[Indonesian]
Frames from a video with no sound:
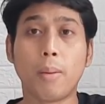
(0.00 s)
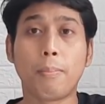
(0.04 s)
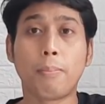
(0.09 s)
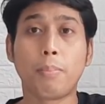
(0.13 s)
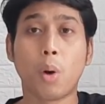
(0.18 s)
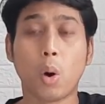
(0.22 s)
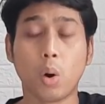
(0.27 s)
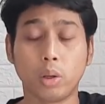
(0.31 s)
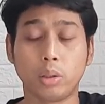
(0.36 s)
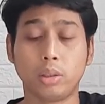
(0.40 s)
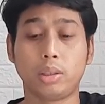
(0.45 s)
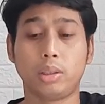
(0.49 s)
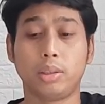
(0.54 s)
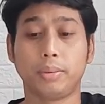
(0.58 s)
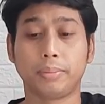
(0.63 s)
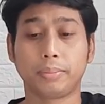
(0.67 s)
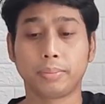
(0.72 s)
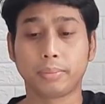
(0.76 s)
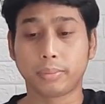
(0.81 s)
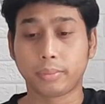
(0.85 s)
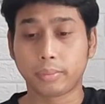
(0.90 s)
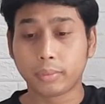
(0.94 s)
pounds.
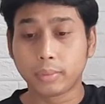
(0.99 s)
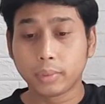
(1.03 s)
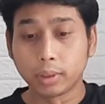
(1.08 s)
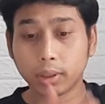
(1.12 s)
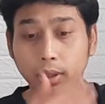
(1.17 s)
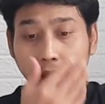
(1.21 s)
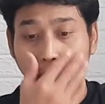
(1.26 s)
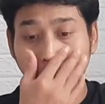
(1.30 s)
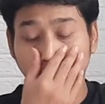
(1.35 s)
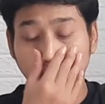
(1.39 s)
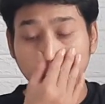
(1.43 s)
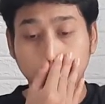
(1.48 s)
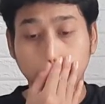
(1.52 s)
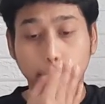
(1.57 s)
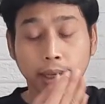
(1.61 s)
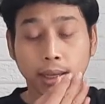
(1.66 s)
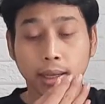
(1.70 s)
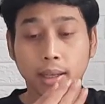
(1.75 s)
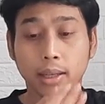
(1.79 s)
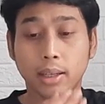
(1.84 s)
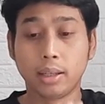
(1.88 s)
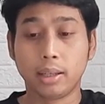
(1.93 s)
Ya.
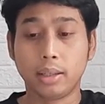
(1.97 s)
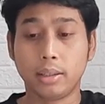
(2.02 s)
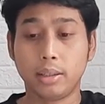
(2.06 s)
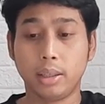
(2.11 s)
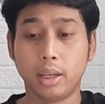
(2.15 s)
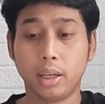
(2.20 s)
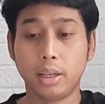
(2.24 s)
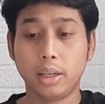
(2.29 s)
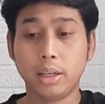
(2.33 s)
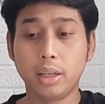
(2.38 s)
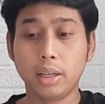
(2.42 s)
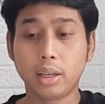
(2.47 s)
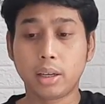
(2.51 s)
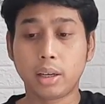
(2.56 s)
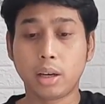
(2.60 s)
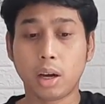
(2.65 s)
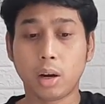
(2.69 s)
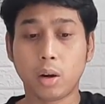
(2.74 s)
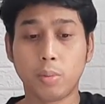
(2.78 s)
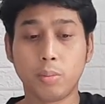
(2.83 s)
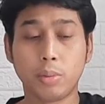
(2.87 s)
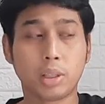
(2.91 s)
Jadi
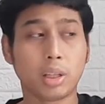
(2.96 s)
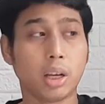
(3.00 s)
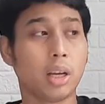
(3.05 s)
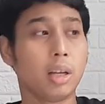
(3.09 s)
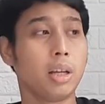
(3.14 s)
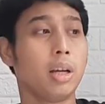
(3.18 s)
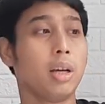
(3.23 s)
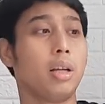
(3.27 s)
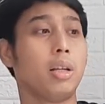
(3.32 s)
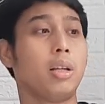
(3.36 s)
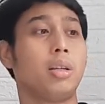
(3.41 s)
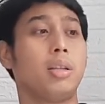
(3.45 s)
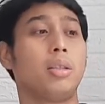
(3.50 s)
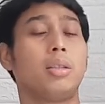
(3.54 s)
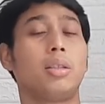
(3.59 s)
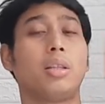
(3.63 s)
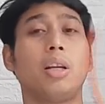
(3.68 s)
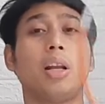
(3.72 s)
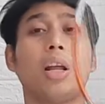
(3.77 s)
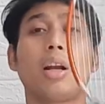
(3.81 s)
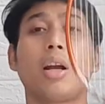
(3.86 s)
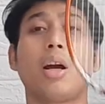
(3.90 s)
kalau misalnya
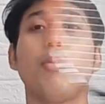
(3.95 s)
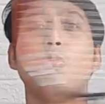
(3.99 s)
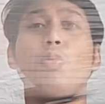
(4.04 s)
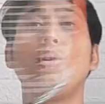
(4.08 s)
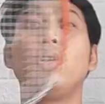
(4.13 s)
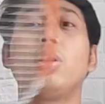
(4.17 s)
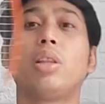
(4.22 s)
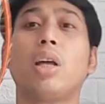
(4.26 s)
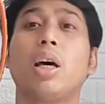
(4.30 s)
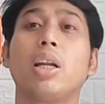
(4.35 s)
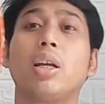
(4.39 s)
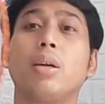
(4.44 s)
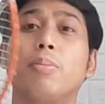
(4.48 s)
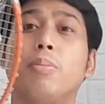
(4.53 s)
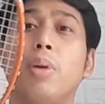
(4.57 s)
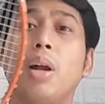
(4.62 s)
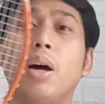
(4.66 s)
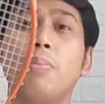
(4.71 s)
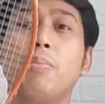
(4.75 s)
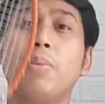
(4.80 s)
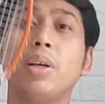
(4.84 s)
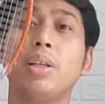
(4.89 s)
senar kamu ditarik
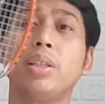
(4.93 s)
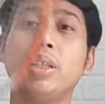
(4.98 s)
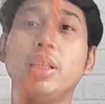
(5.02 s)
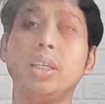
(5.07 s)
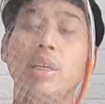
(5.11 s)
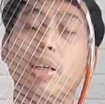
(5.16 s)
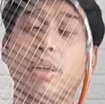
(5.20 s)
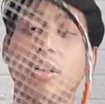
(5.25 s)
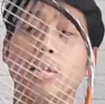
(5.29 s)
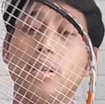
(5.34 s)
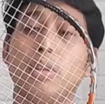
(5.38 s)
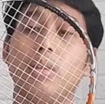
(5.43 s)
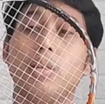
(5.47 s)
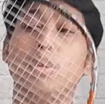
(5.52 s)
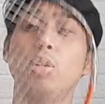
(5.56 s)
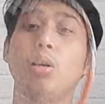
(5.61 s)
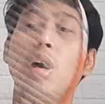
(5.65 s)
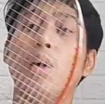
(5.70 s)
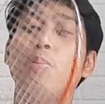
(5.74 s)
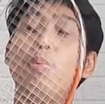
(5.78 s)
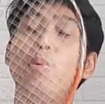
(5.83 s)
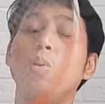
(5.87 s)
berapa sih?
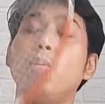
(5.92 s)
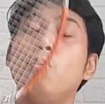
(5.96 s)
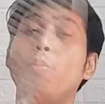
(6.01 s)
30